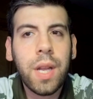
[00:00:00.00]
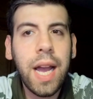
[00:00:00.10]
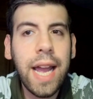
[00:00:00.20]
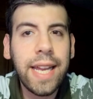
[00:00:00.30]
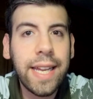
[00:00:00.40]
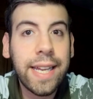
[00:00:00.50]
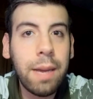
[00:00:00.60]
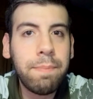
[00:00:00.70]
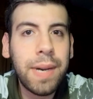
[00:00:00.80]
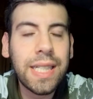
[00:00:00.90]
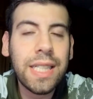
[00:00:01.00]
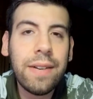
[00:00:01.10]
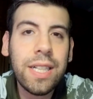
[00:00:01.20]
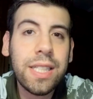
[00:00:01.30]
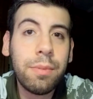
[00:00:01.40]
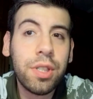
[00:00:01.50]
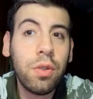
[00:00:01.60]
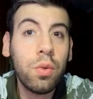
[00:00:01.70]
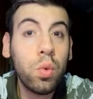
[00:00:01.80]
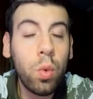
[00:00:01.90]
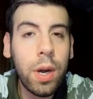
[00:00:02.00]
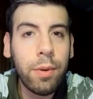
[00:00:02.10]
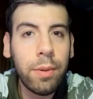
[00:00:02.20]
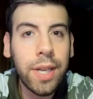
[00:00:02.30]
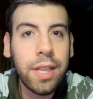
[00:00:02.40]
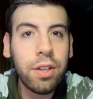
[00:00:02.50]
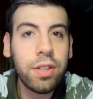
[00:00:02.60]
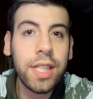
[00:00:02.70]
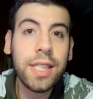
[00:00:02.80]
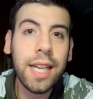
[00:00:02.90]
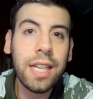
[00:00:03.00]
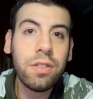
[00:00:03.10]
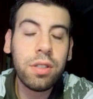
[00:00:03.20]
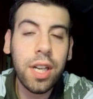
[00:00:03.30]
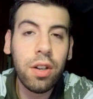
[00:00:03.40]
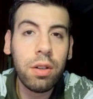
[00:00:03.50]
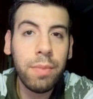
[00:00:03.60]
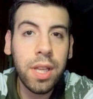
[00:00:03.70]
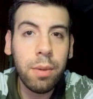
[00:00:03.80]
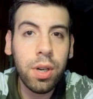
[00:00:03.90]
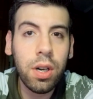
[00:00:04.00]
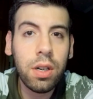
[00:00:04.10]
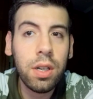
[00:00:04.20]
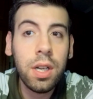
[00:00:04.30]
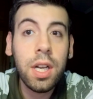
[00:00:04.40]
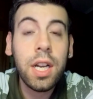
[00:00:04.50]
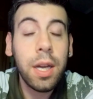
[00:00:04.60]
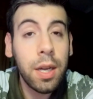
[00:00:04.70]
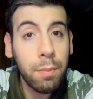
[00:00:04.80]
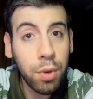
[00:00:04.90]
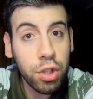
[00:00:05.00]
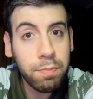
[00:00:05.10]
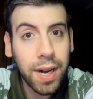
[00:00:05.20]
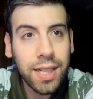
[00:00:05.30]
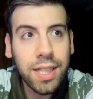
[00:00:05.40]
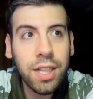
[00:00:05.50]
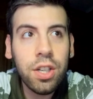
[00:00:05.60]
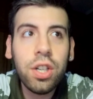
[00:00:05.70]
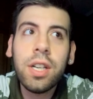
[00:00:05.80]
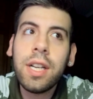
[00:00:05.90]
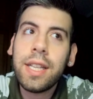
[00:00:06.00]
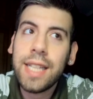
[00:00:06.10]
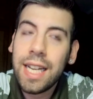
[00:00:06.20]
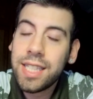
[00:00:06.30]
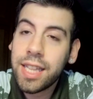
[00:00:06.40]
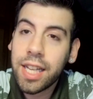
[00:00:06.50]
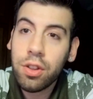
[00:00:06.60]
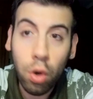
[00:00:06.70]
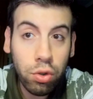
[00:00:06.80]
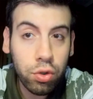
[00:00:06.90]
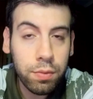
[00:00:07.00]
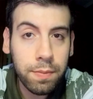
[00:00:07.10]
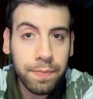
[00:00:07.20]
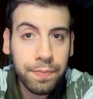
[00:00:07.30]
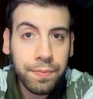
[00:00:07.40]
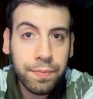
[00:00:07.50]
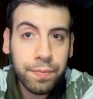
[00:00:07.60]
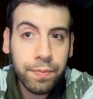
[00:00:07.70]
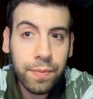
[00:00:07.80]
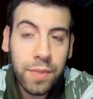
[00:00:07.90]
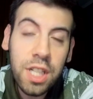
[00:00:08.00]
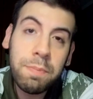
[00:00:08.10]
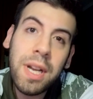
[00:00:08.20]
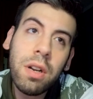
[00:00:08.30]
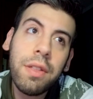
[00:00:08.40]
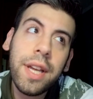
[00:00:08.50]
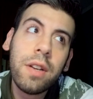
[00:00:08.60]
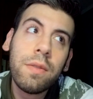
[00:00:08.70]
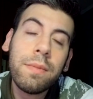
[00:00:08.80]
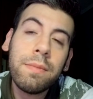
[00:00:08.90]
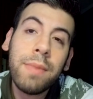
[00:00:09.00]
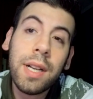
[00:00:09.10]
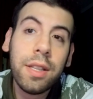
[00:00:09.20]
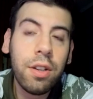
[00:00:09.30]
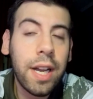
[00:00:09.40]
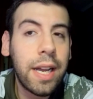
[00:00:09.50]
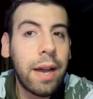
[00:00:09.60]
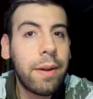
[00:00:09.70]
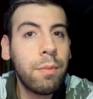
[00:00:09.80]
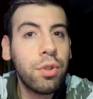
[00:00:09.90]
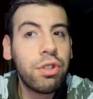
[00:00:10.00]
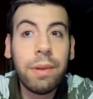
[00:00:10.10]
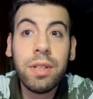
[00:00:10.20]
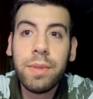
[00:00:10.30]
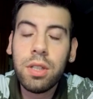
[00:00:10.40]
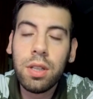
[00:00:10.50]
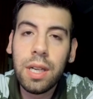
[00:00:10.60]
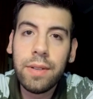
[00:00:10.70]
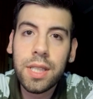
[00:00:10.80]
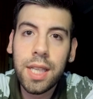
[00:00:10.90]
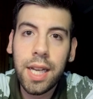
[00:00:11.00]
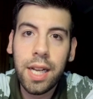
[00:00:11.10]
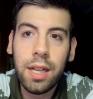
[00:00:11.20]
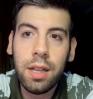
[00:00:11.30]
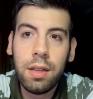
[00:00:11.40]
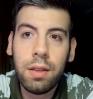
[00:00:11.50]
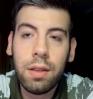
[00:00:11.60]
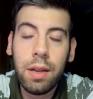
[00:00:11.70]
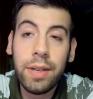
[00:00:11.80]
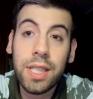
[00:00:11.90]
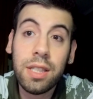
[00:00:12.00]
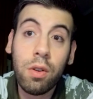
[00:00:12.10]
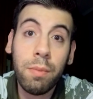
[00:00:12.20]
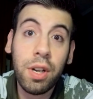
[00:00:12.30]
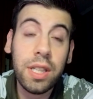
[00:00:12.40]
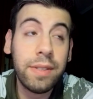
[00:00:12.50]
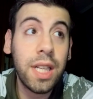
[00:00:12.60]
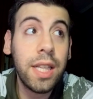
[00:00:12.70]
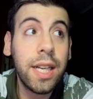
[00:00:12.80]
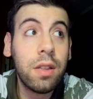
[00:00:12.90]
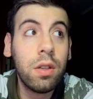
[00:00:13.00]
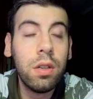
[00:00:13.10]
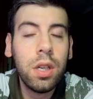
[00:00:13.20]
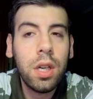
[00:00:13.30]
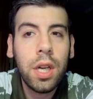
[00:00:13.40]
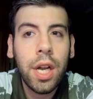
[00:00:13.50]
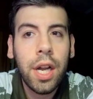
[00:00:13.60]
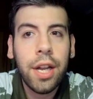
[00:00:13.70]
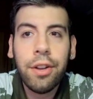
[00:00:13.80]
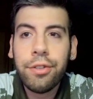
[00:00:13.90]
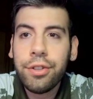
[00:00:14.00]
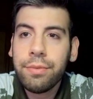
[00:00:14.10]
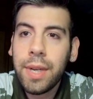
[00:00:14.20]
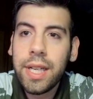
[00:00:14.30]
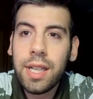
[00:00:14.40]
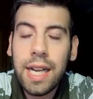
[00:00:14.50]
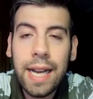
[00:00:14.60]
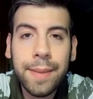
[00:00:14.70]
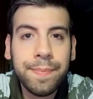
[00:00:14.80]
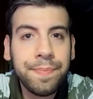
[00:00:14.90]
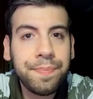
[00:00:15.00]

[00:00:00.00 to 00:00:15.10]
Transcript: Hey, ¿qué pasa chavales? Estamos en un nuevo vídeo, en este caso os traigo el videoblog post partido del Athletic 2 Español 0, partido que eh, muchos habéis visto a través del... habéis estado conmigo a través del directo y otros veréis la...